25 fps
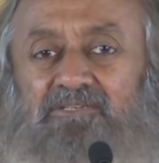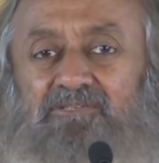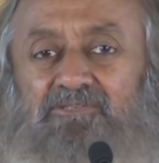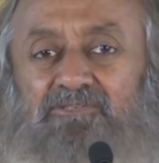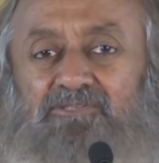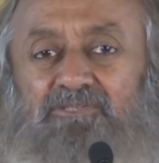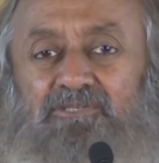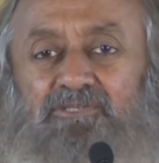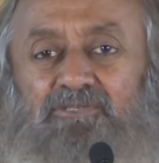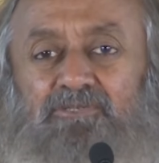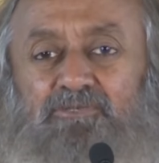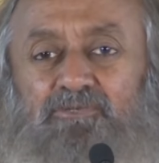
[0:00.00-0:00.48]

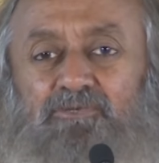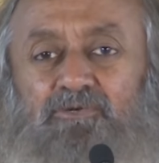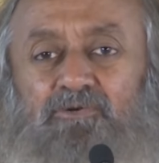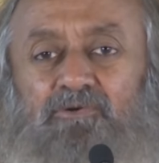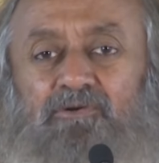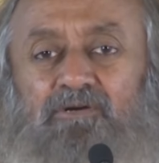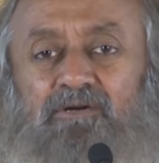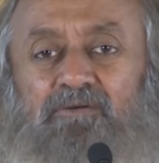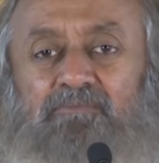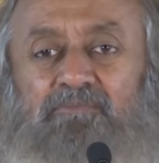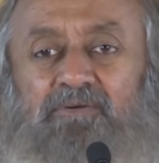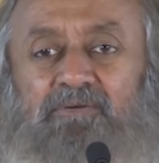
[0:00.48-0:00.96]
ऋण को
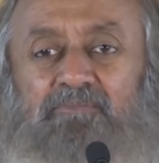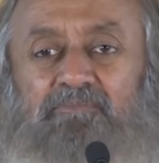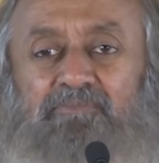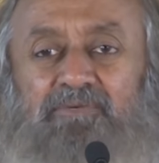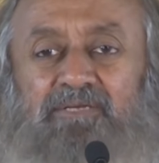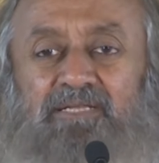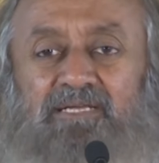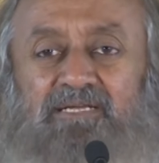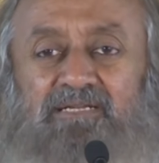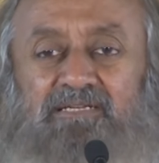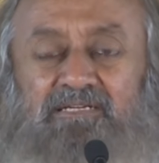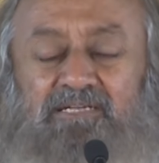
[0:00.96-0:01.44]
हम
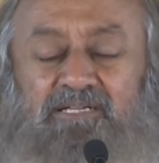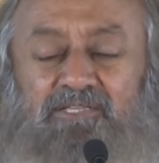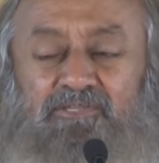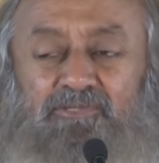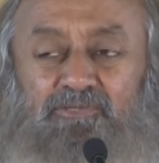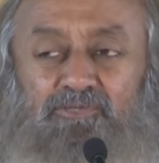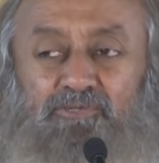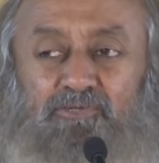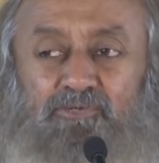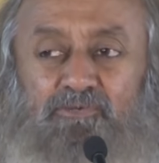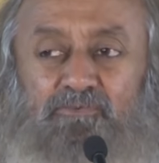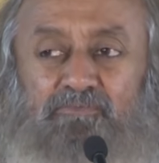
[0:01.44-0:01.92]
अपने
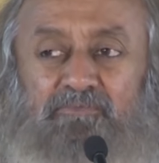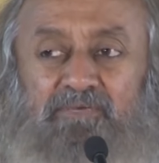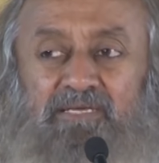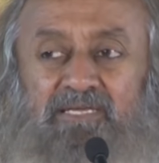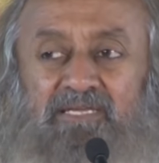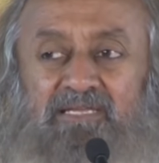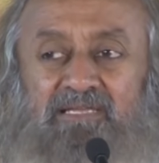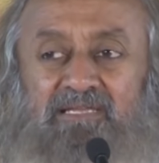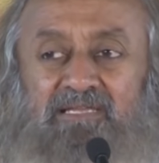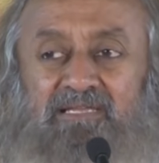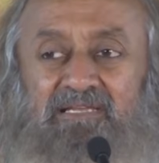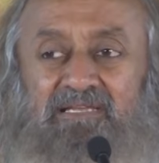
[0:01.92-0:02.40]
कंधों
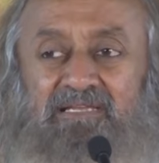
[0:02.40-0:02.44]
में